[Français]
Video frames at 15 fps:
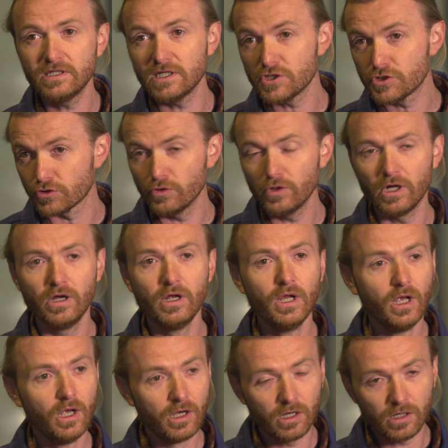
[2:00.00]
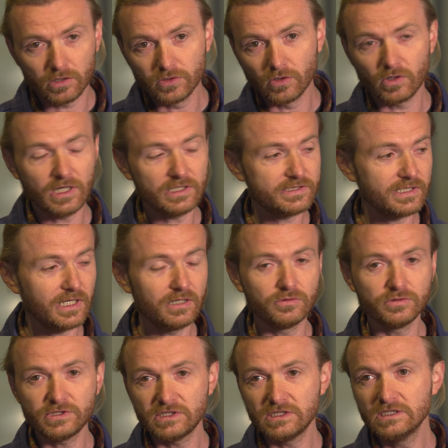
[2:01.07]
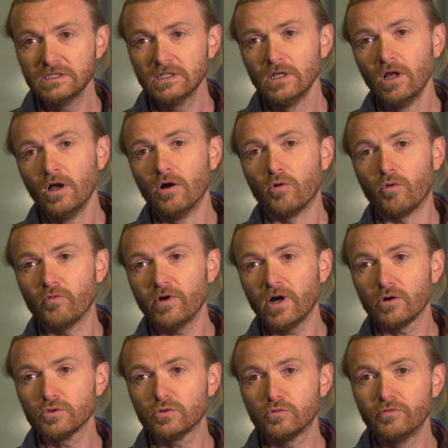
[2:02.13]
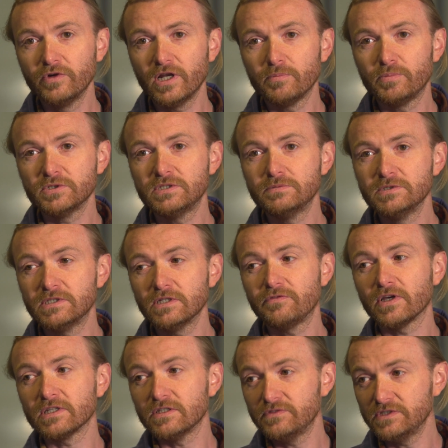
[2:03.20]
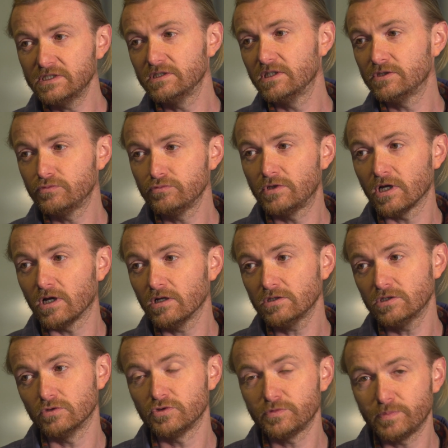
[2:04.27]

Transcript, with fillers: des jeux euh, dans la salle aussi. On va retrouver la possibilité de faire des visites des souterrains, qui est une